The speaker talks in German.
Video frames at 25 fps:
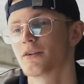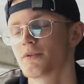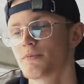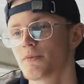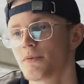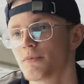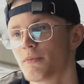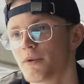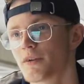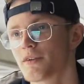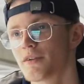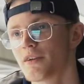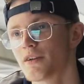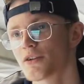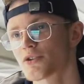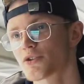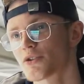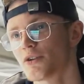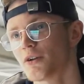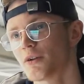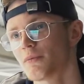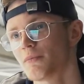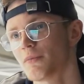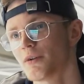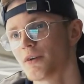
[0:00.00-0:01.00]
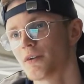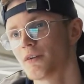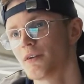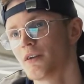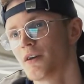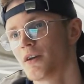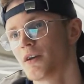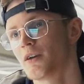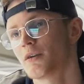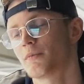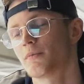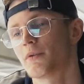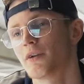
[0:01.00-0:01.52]
Ich bin Matthias Stottmann,
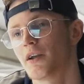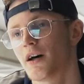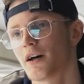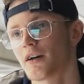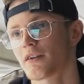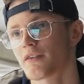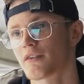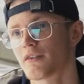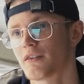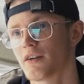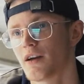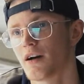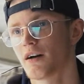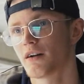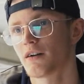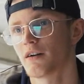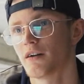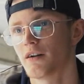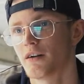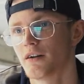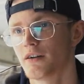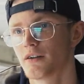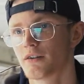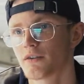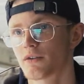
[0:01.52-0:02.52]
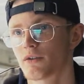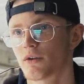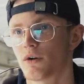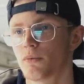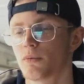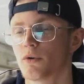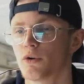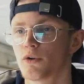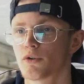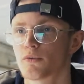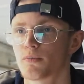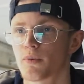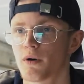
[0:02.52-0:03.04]
bin 18 Jahre alt, komme
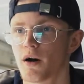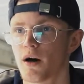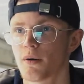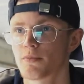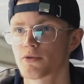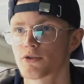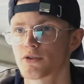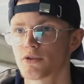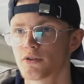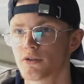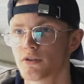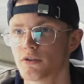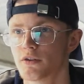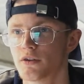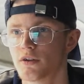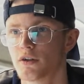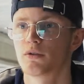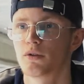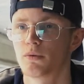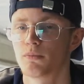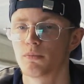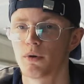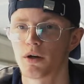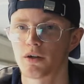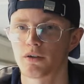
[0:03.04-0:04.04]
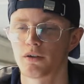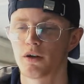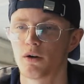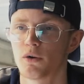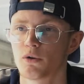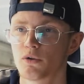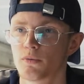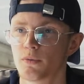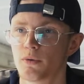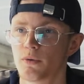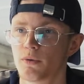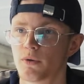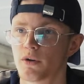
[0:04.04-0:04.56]
aus Bramsche, mache eine
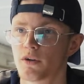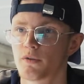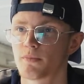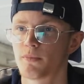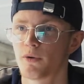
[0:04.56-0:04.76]
Ausbildung als